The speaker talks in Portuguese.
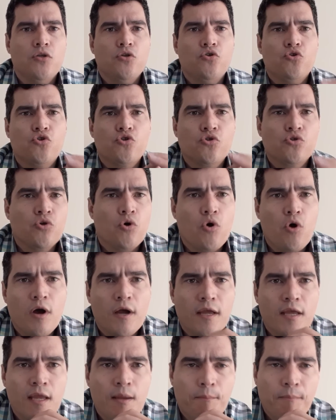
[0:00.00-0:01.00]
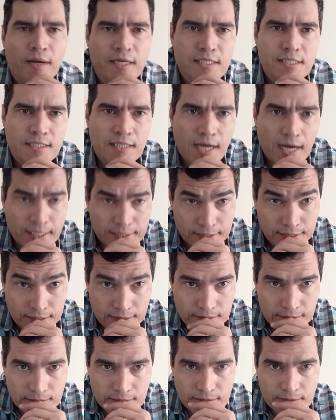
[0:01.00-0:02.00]
só em
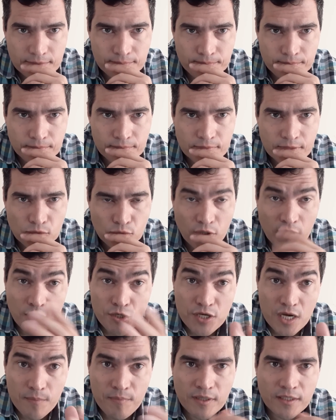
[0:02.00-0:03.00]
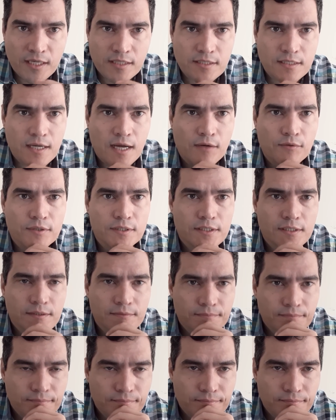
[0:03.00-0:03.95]
pastagens durante a época das águas.